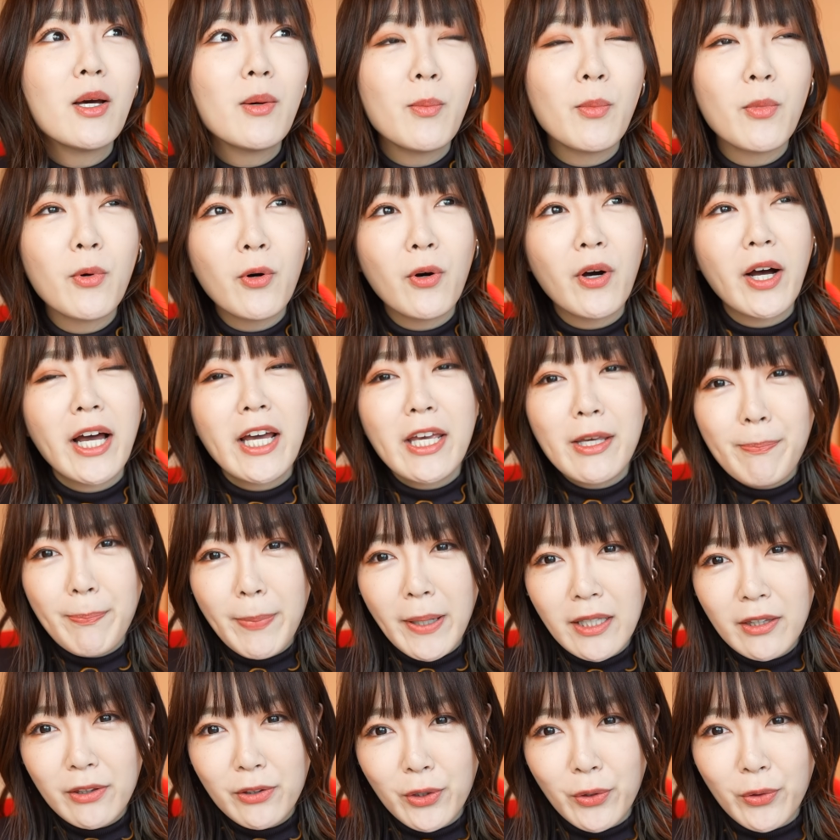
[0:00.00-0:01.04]
もう
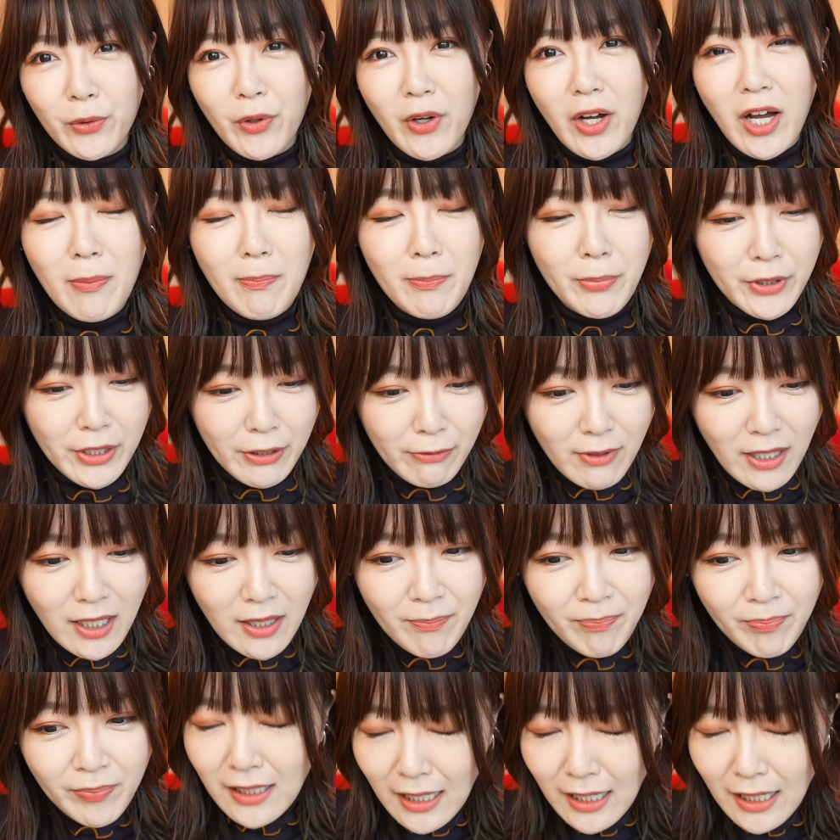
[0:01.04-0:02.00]
iPad のアプリは